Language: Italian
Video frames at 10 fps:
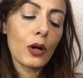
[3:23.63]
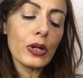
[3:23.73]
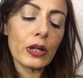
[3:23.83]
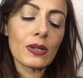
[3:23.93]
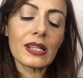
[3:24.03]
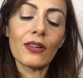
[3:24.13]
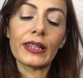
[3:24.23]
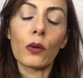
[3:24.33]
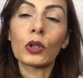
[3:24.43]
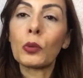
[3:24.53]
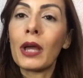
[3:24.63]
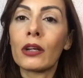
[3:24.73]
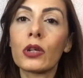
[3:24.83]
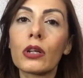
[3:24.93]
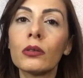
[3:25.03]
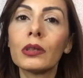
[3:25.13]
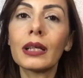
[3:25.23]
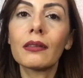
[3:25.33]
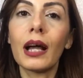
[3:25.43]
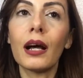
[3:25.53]
quindi questa volta quando mi hanno
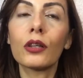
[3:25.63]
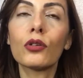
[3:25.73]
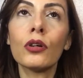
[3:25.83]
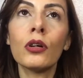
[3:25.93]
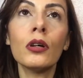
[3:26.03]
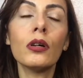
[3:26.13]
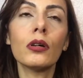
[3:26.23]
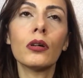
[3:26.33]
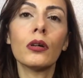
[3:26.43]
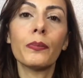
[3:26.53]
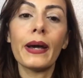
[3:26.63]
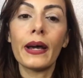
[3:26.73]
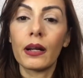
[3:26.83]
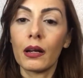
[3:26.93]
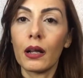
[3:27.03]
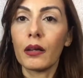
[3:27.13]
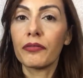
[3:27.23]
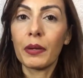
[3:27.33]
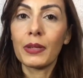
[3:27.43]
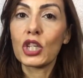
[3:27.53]
ricontattato uh, per
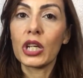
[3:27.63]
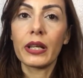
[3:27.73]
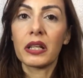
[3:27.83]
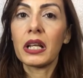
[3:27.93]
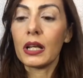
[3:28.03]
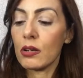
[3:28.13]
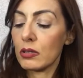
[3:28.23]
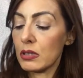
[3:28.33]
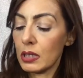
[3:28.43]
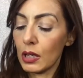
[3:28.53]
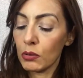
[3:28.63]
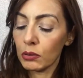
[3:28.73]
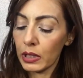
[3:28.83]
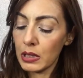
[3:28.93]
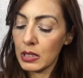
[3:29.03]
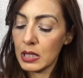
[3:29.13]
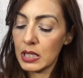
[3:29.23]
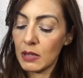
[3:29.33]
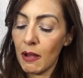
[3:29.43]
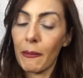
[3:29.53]
farmi scegliere delle cose è stata
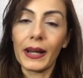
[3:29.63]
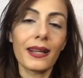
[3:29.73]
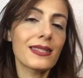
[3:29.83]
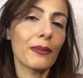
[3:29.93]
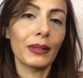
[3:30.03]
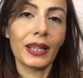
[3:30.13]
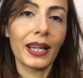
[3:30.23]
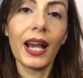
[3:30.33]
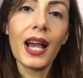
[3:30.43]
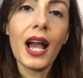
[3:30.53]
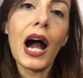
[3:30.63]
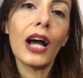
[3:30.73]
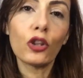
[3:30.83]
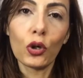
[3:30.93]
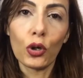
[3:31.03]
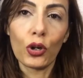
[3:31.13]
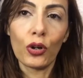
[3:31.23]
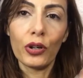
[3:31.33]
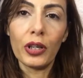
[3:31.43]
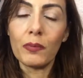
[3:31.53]
contentissima perché sapete che
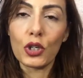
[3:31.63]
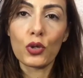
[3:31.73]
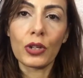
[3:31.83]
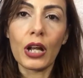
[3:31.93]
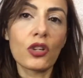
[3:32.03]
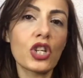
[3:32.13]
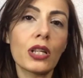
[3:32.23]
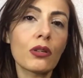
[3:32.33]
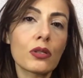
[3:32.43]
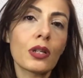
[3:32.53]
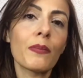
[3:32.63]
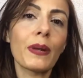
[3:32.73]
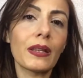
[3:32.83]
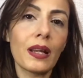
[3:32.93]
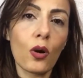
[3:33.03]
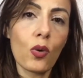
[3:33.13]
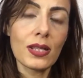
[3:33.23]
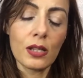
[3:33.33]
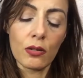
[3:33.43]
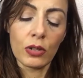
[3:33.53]
adoro i bijou in argento, sono in pratica
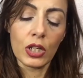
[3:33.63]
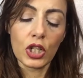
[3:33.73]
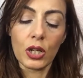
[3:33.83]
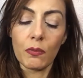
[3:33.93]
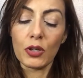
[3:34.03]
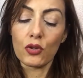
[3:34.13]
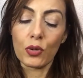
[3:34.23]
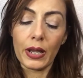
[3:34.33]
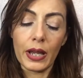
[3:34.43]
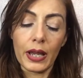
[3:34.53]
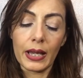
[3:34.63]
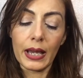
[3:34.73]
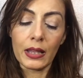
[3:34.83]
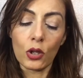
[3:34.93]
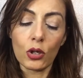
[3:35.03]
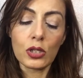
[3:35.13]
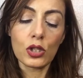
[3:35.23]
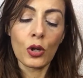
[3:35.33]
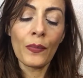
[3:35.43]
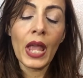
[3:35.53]
quasi gli unici bijou che, che
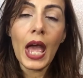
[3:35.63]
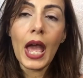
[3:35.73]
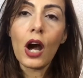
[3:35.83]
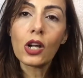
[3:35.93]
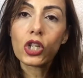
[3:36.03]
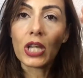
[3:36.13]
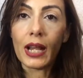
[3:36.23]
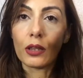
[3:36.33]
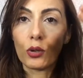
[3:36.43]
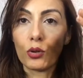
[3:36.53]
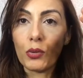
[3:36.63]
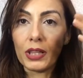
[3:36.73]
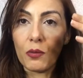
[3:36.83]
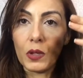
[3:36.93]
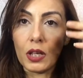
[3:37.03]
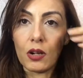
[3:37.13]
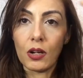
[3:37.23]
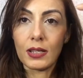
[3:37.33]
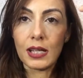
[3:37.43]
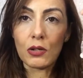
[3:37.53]
indosso. Ho scelto due tipi di
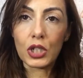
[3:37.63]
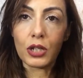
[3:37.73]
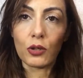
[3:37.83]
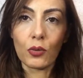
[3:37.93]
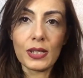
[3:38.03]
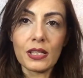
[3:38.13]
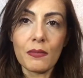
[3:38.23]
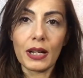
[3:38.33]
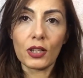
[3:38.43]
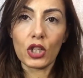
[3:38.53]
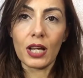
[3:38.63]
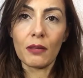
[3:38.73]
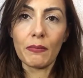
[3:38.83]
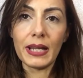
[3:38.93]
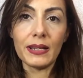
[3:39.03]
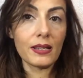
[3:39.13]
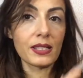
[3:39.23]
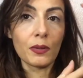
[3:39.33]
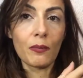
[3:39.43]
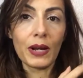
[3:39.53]
cosa, ho scelto questi bracciali
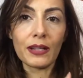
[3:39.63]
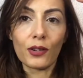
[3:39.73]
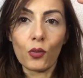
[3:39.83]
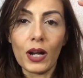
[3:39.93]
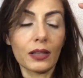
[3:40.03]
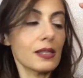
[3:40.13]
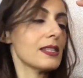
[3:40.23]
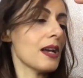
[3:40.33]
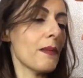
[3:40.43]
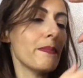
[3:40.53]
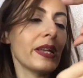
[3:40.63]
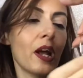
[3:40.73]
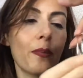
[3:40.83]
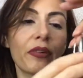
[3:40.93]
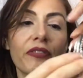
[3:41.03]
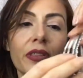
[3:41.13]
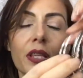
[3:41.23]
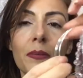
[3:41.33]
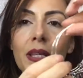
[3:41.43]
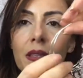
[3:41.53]
bellissimi, peraltro guardate si abbina
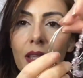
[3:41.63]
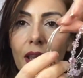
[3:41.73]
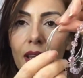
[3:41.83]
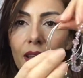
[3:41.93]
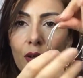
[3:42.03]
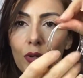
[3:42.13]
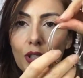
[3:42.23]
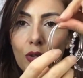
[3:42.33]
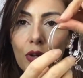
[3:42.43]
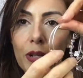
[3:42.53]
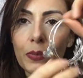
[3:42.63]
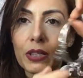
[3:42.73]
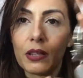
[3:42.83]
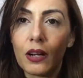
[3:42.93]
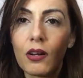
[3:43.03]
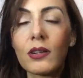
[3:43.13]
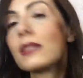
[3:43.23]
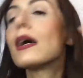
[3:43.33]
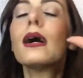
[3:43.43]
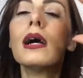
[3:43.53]
perfettamente eh, questo con le pietre
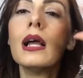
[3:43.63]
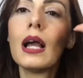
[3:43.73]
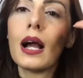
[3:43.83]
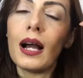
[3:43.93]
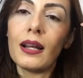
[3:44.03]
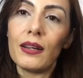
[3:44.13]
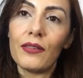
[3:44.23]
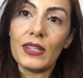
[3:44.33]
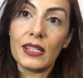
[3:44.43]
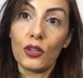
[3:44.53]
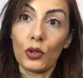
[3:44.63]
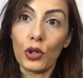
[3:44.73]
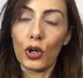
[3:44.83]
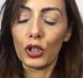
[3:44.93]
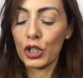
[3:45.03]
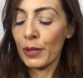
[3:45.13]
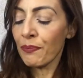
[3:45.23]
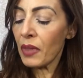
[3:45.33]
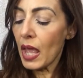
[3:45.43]
rosa al vestito che ho oggi.